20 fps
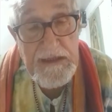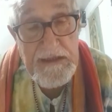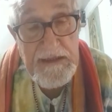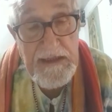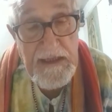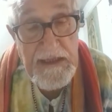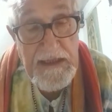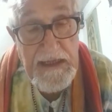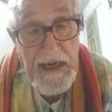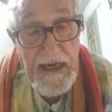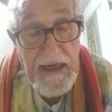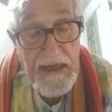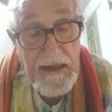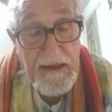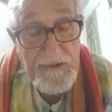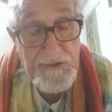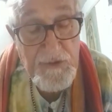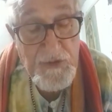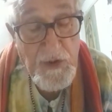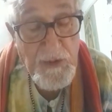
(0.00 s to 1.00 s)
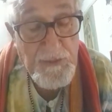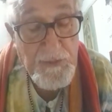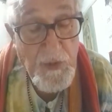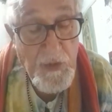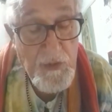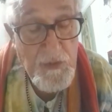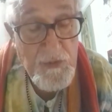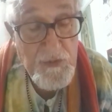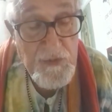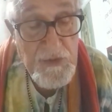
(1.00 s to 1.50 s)
italiana, dopo
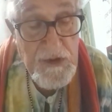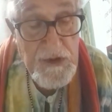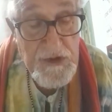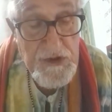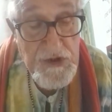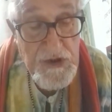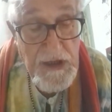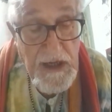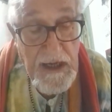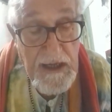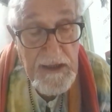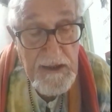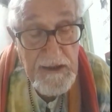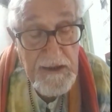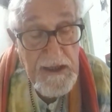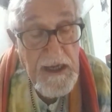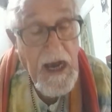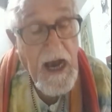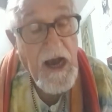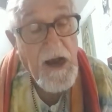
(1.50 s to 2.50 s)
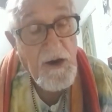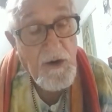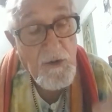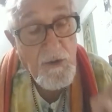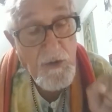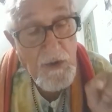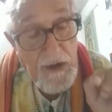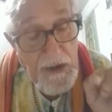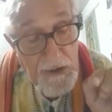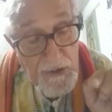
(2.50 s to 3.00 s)
11 anni,
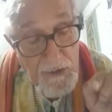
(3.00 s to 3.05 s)
ancora